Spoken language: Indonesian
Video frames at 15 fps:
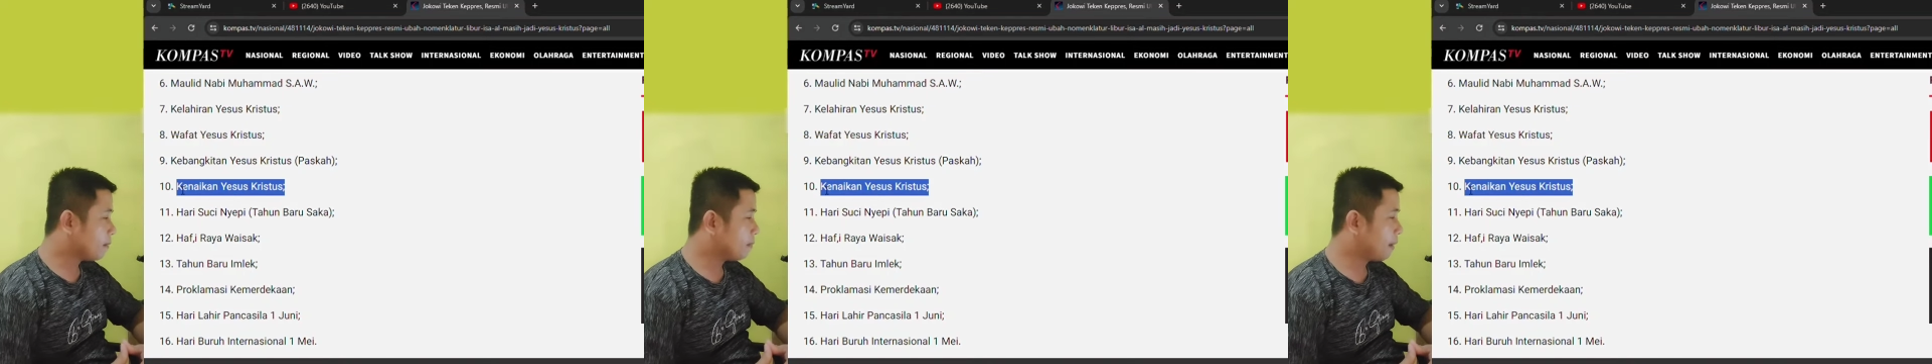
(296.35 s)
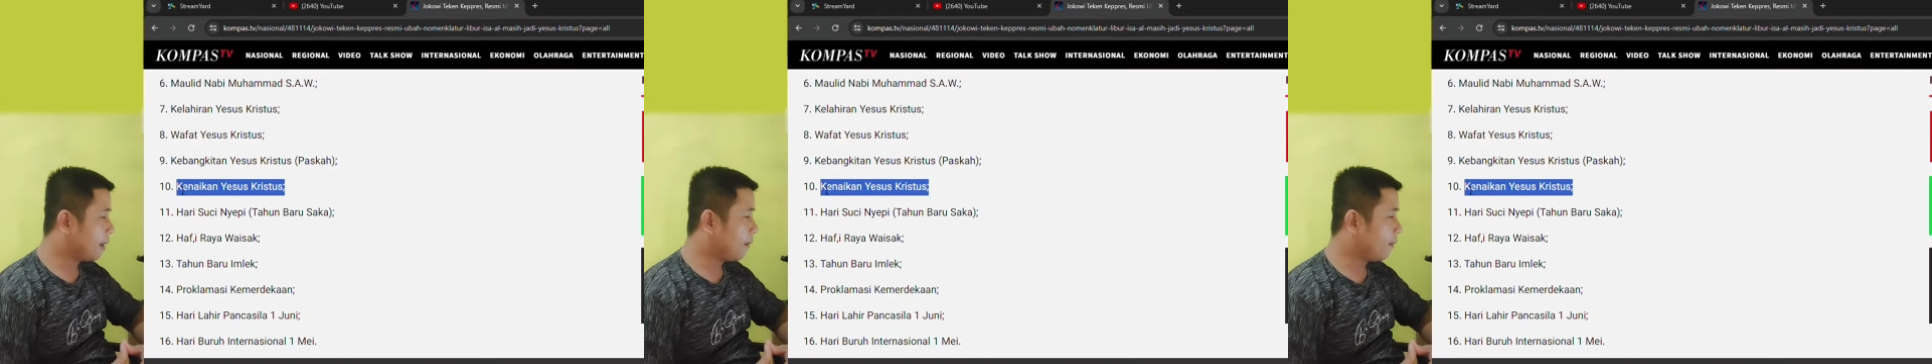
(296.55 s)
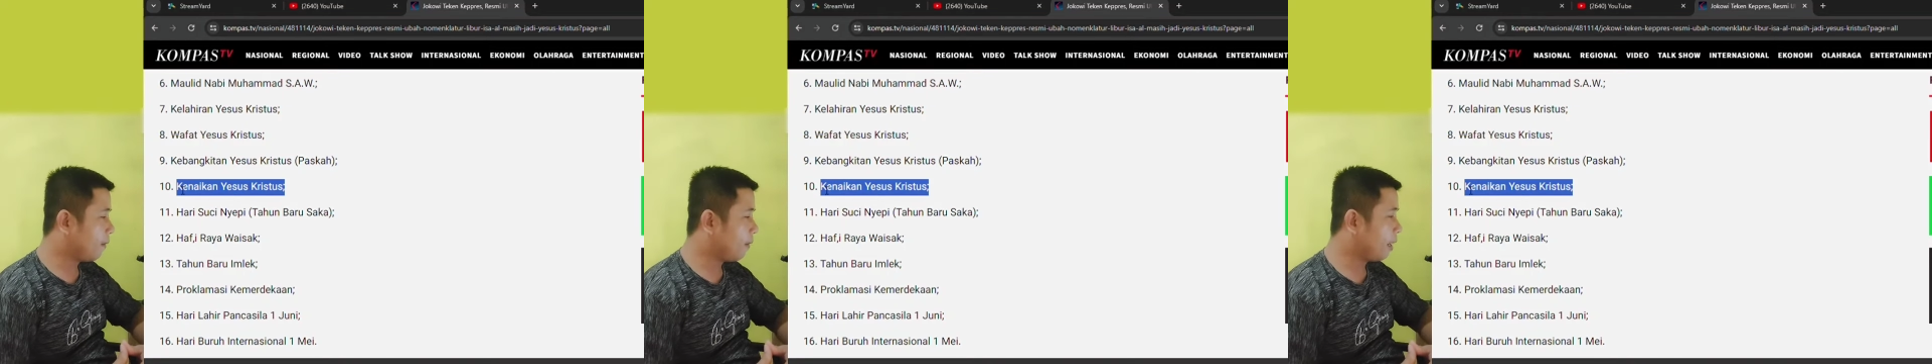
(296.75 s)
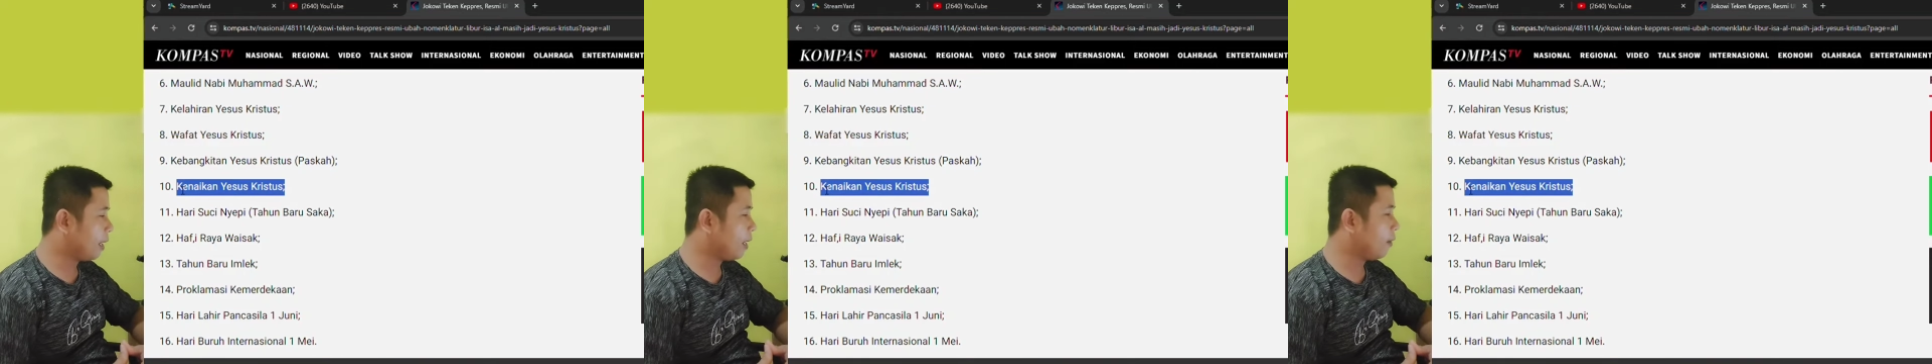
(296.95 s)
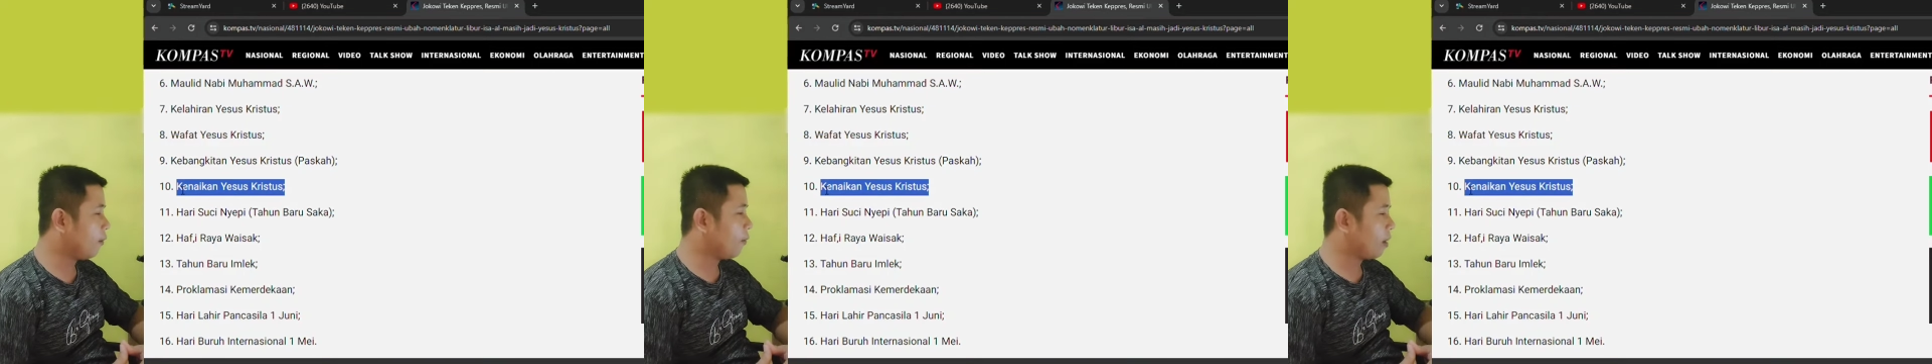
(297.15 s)

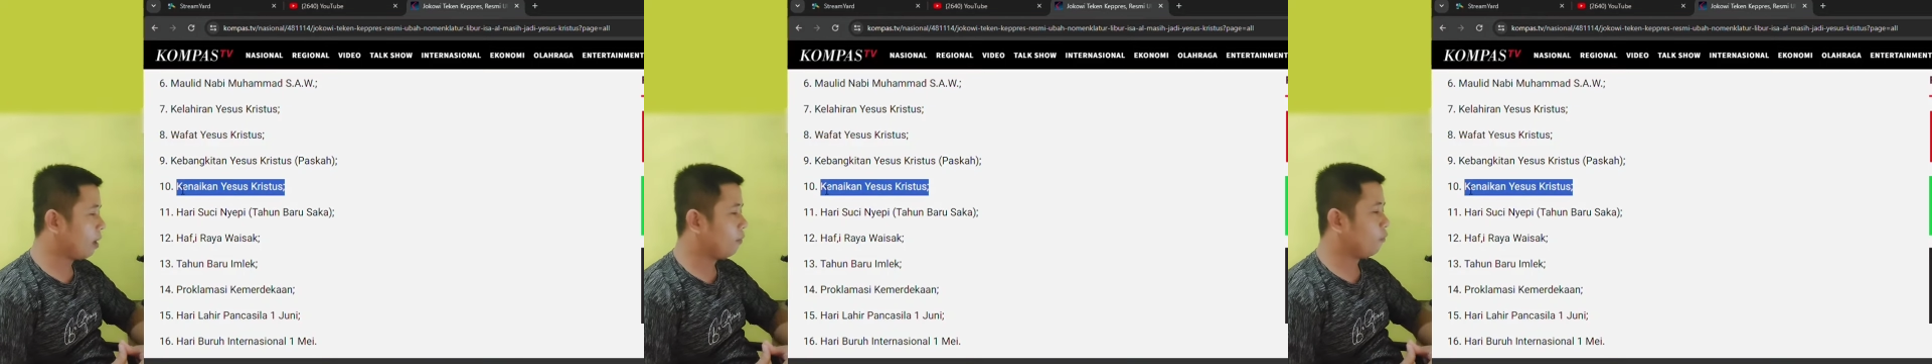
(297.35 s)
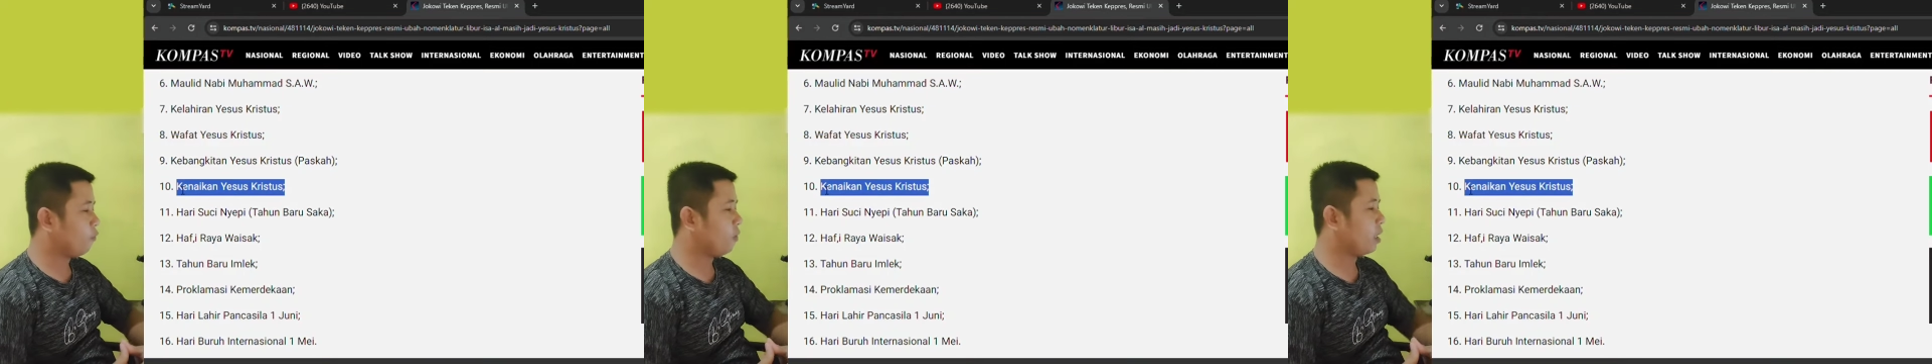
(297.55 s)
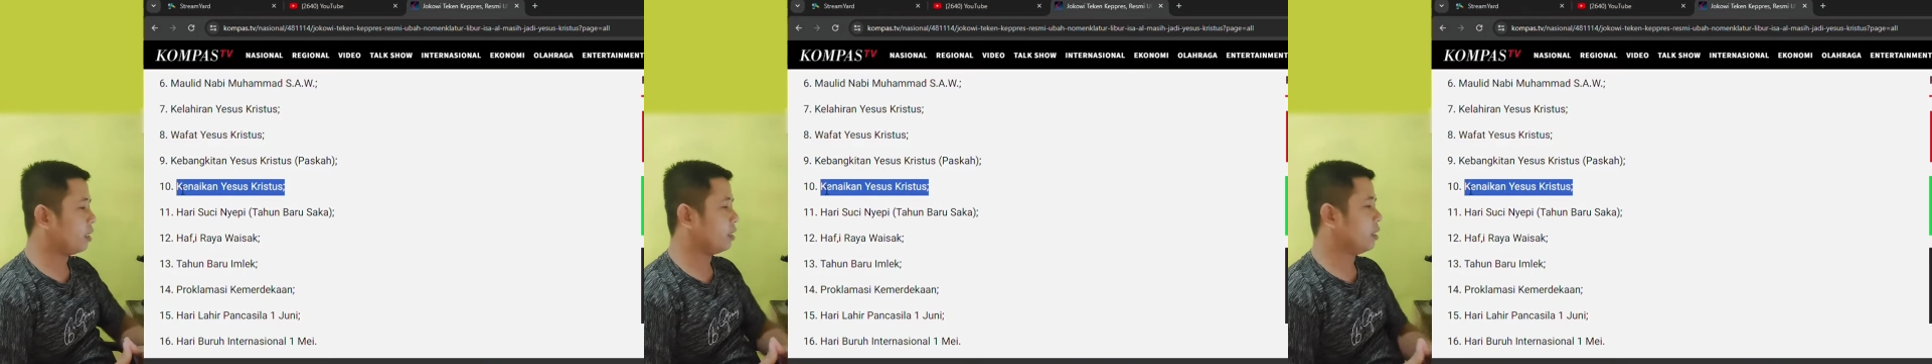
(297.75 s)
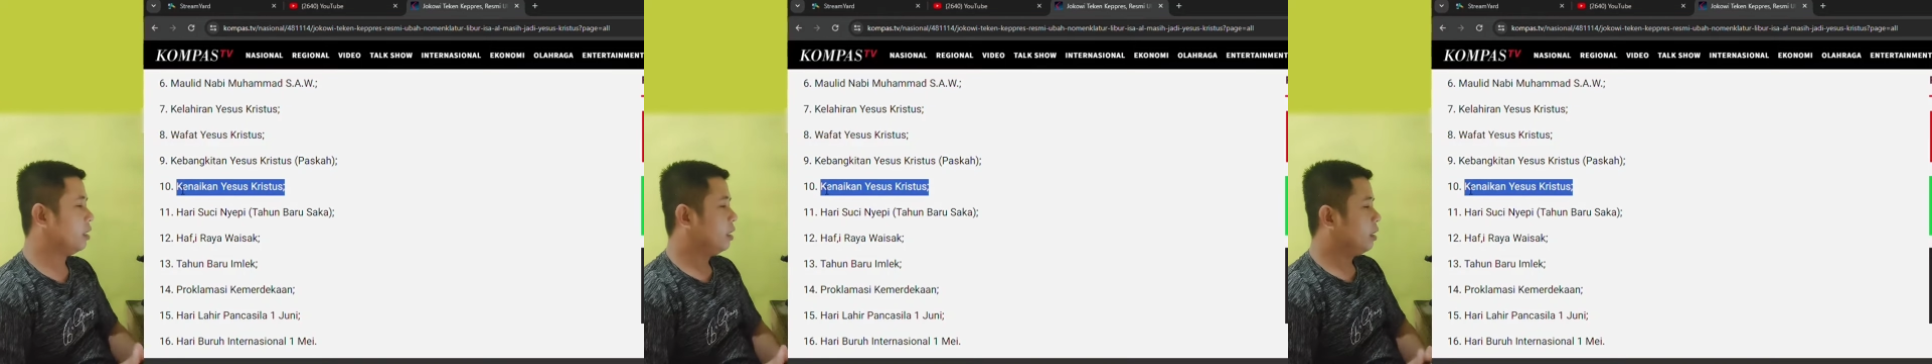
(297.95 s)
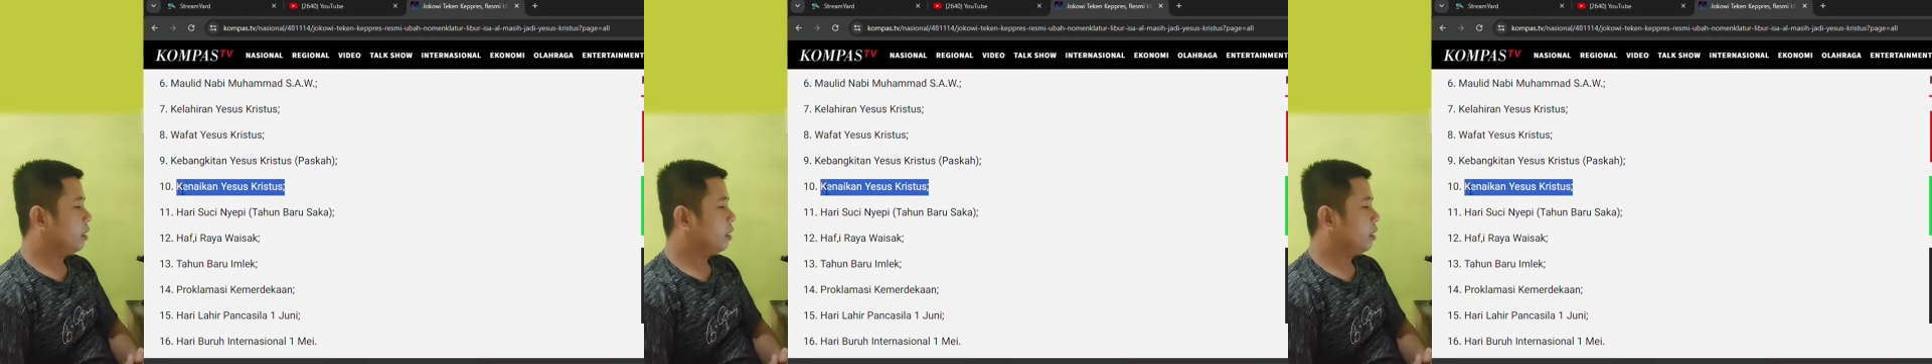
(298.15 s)
bahwa wafat